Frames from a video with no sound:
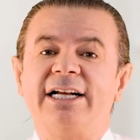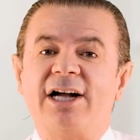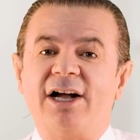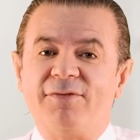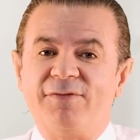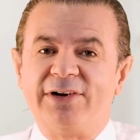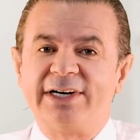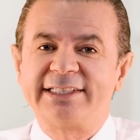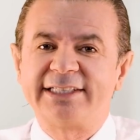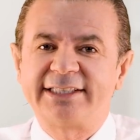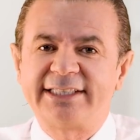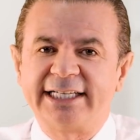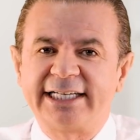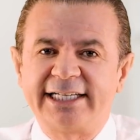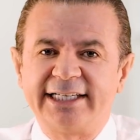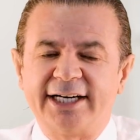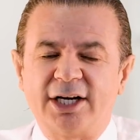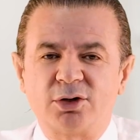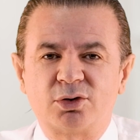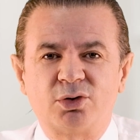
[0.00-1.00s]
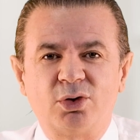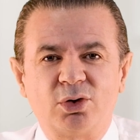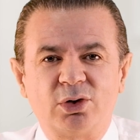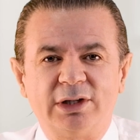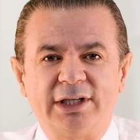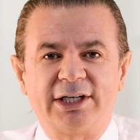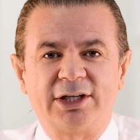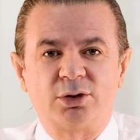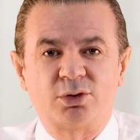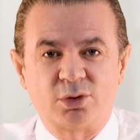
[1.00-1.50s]
kafanıza takılan
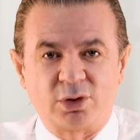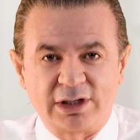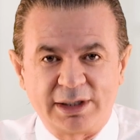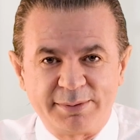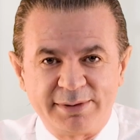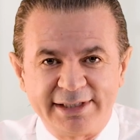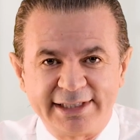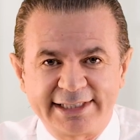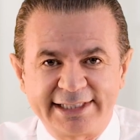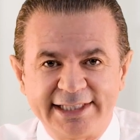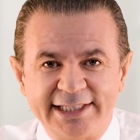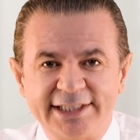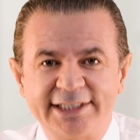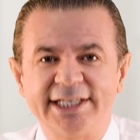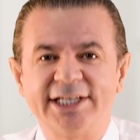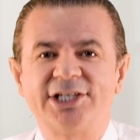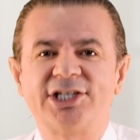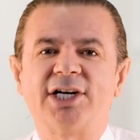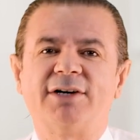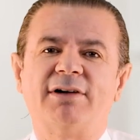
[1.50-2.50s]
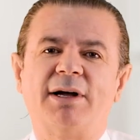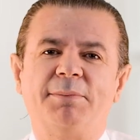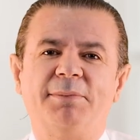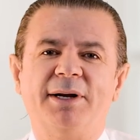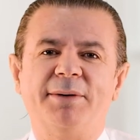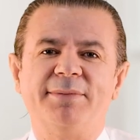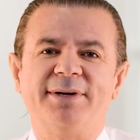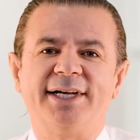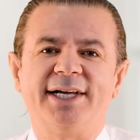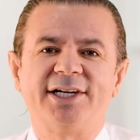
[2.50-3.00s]
soruları sorabilirsiniz.
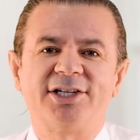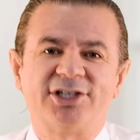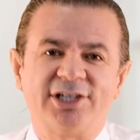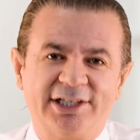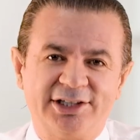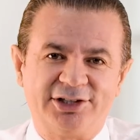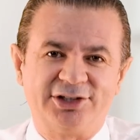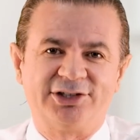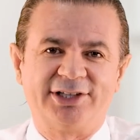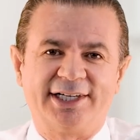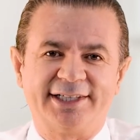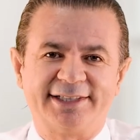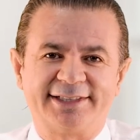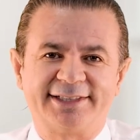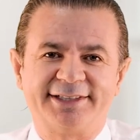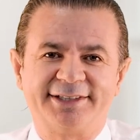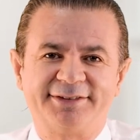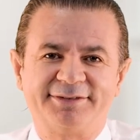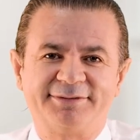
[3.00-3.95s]
Cevaplamaya çalışacağız.